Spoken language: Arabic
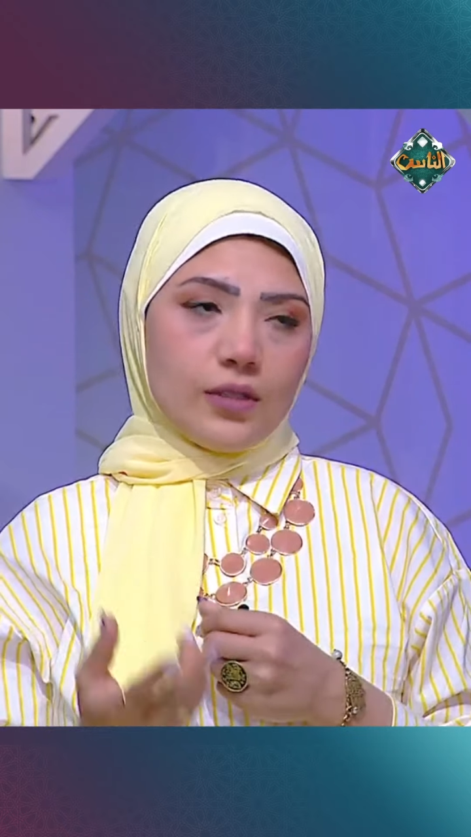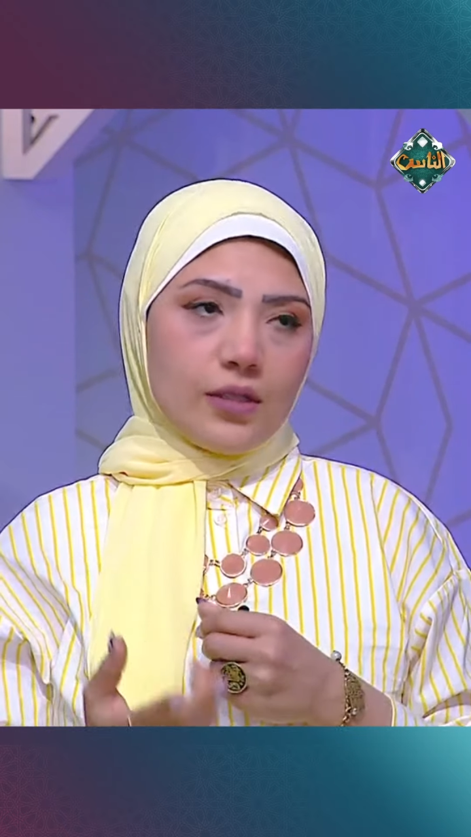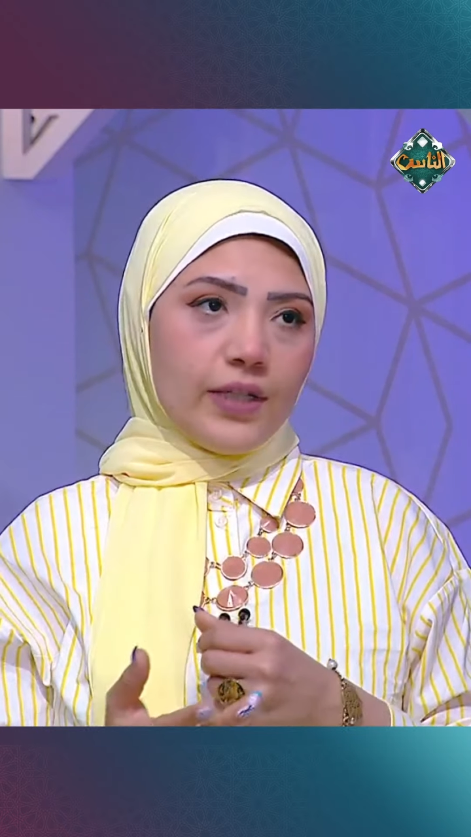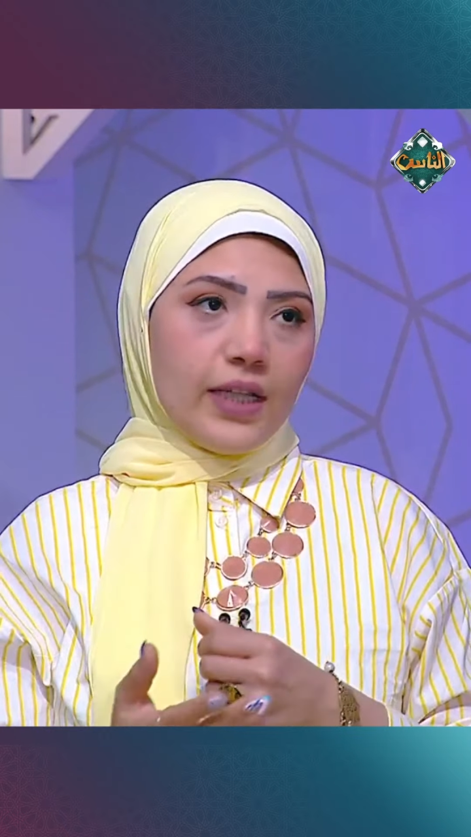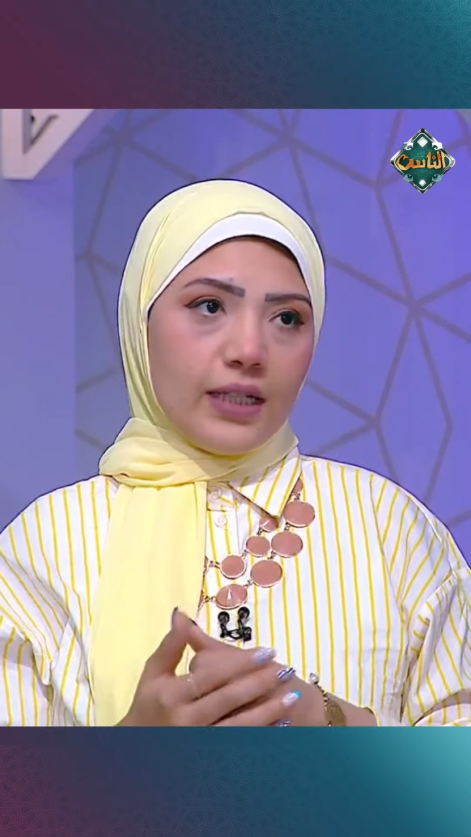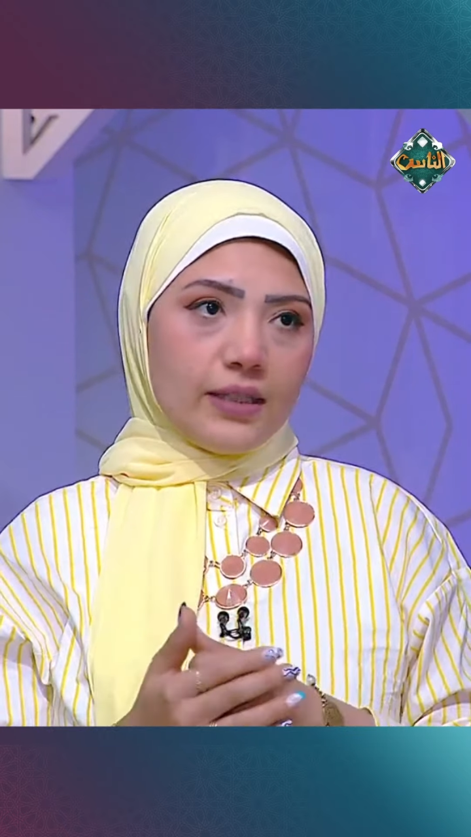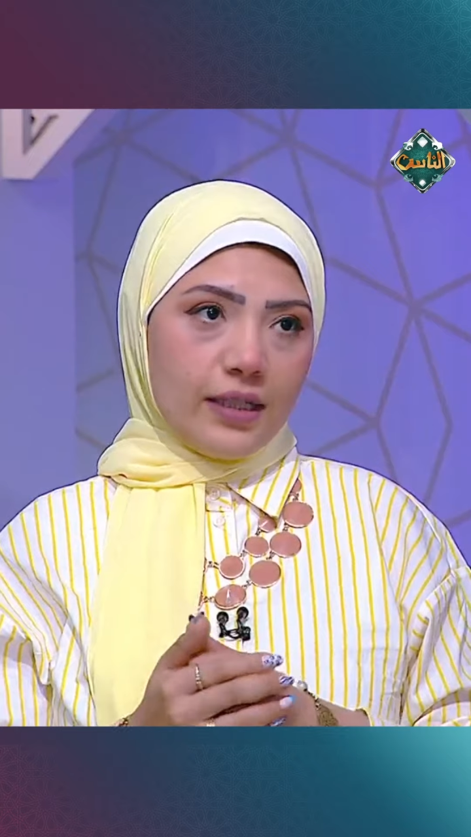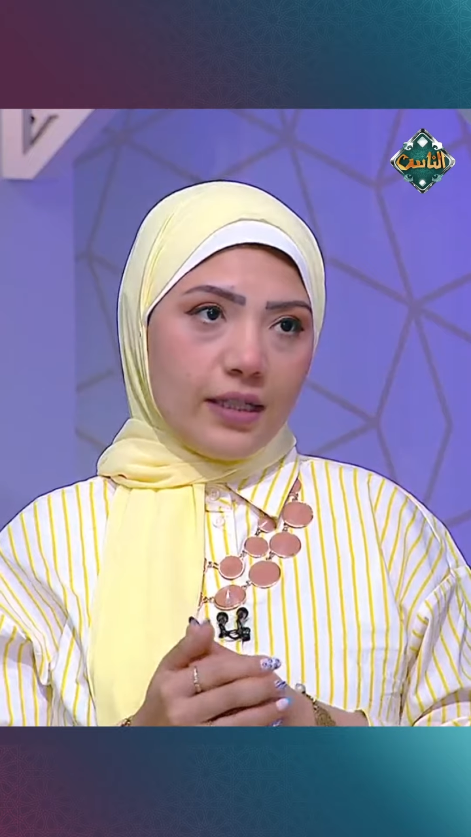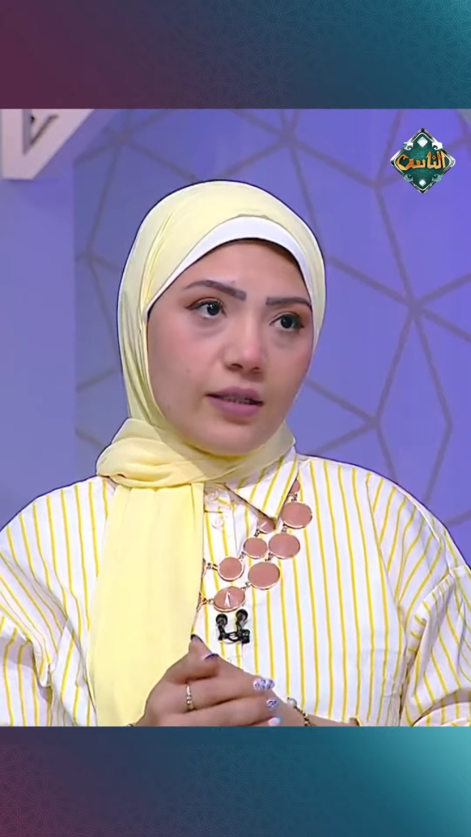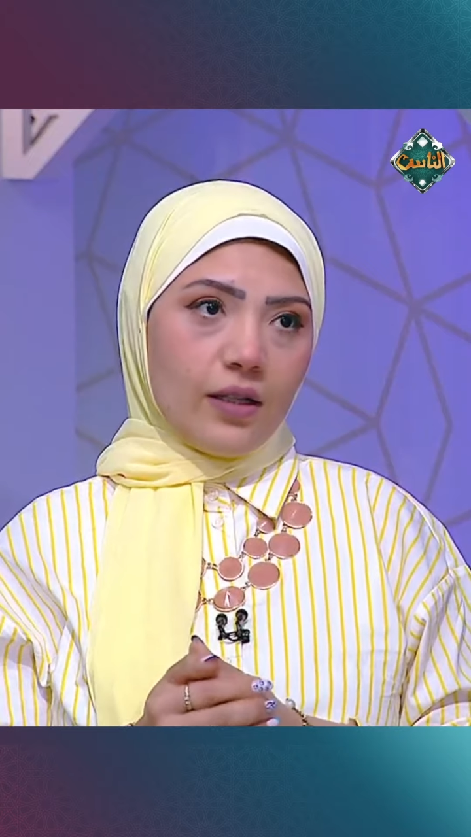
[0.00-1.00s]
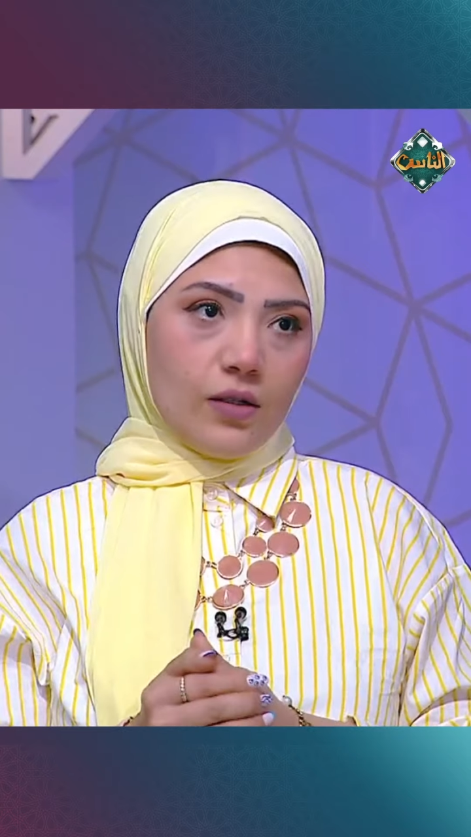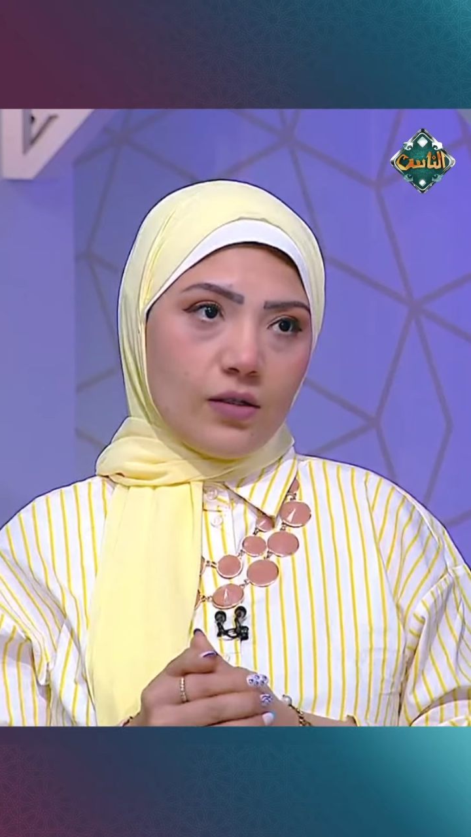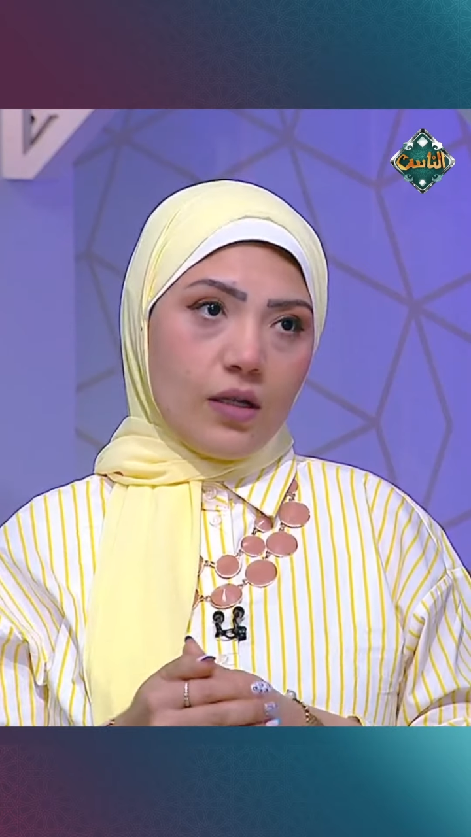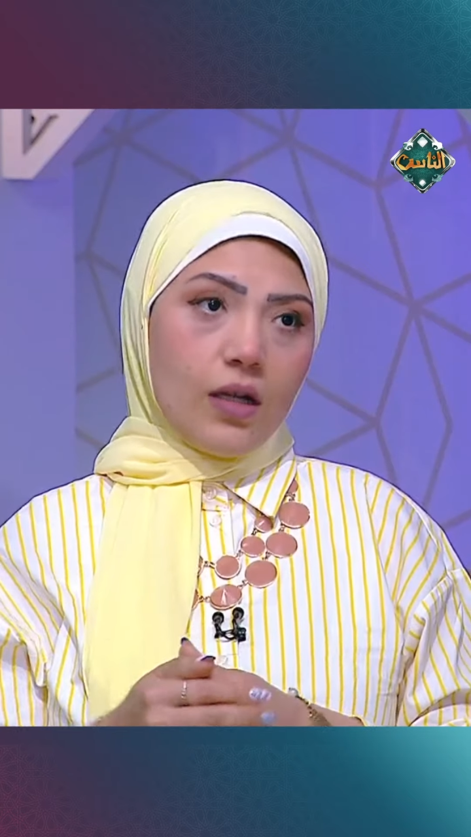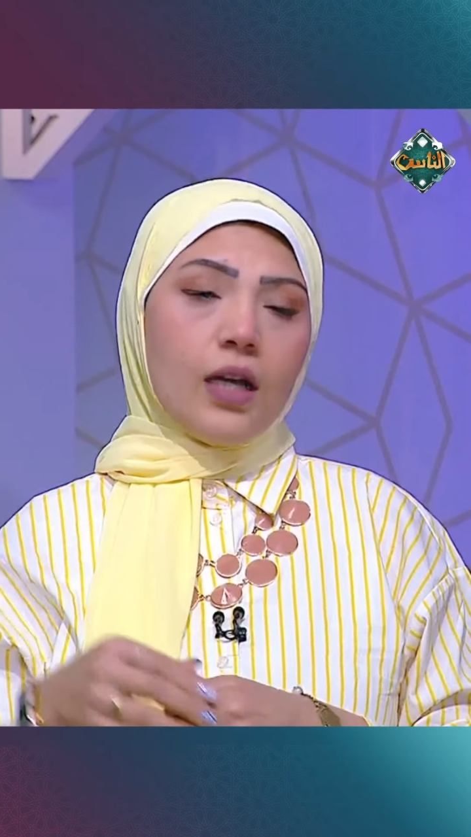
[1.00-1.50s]
ذوي الاحتياجات
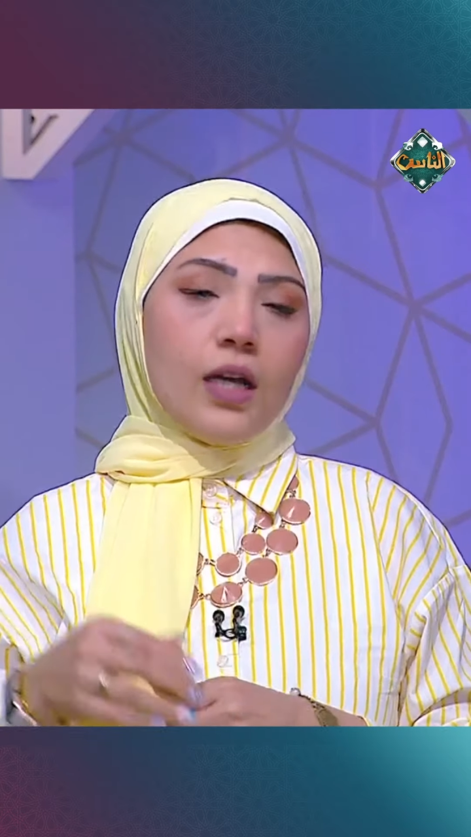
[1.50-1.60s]
الخاصه